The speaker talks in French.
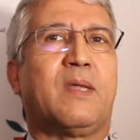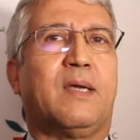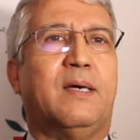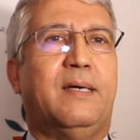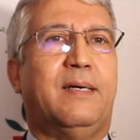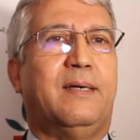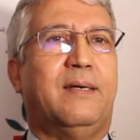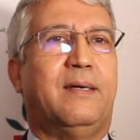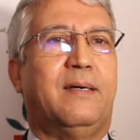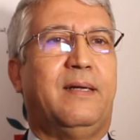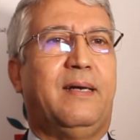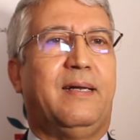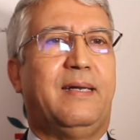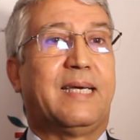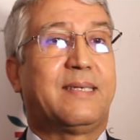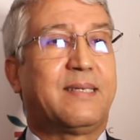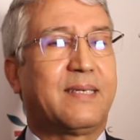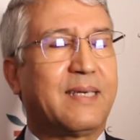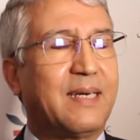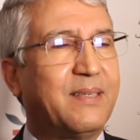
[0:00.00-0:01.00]

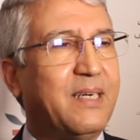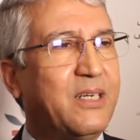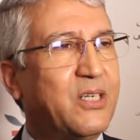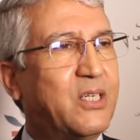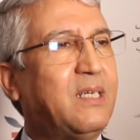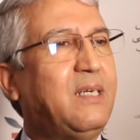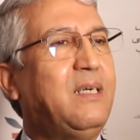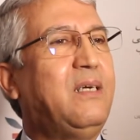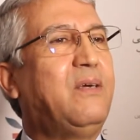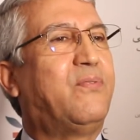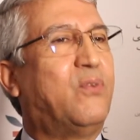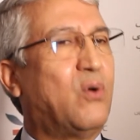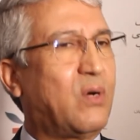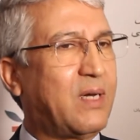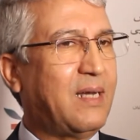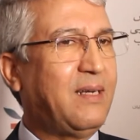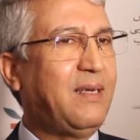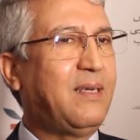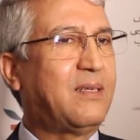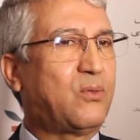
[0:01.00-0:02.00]
la stratégie
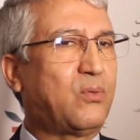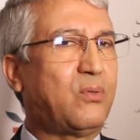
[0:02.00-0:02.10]
focalise